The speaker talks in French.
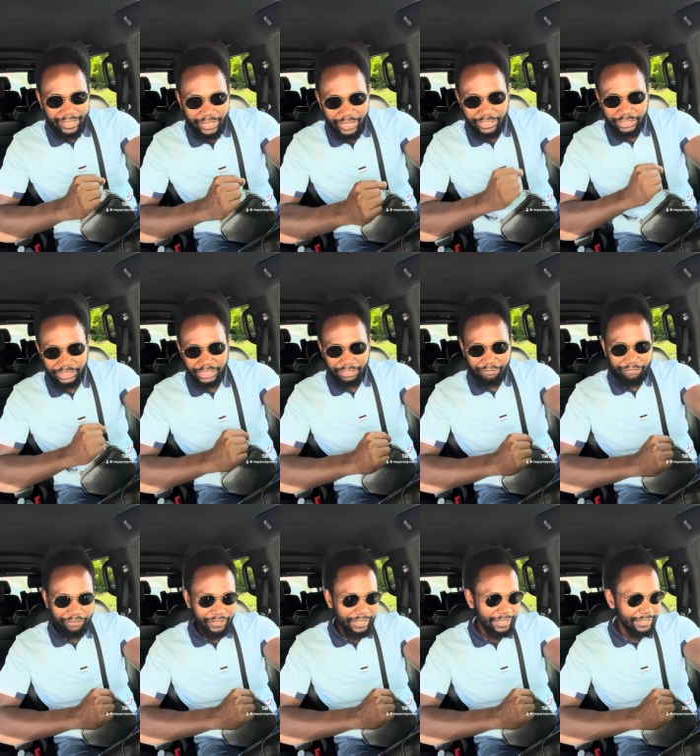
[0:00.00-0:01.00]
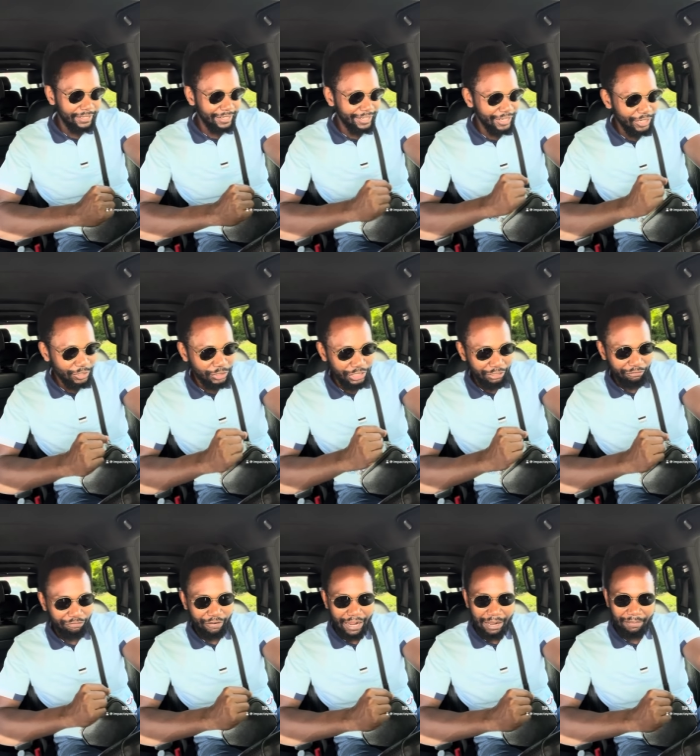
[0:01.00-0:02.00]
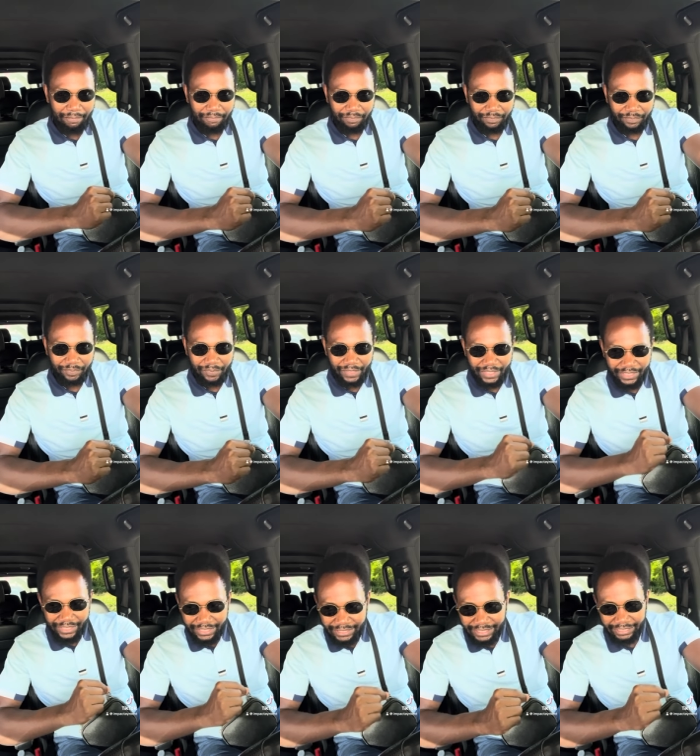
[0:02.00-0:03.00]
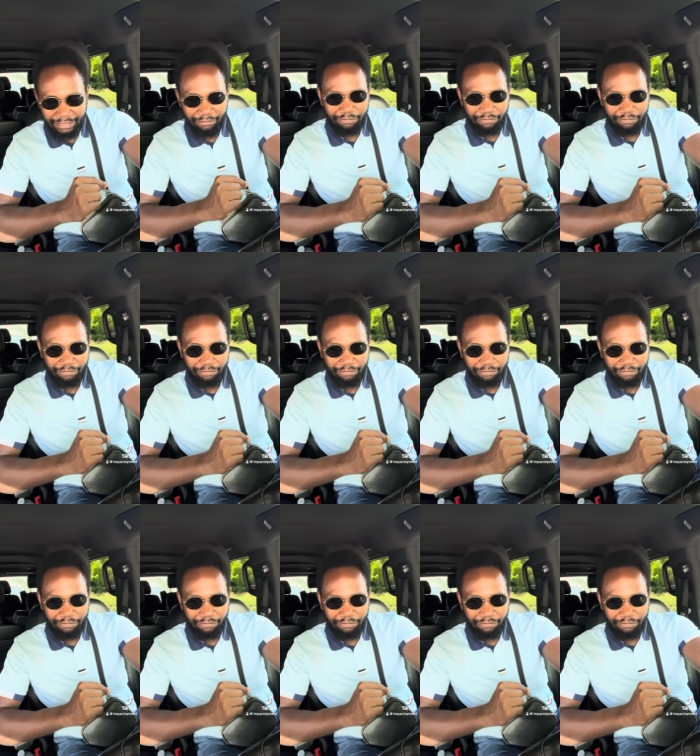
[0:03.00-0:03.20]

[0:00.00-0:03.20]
une jeune fille, une jeune femme, d'une certaine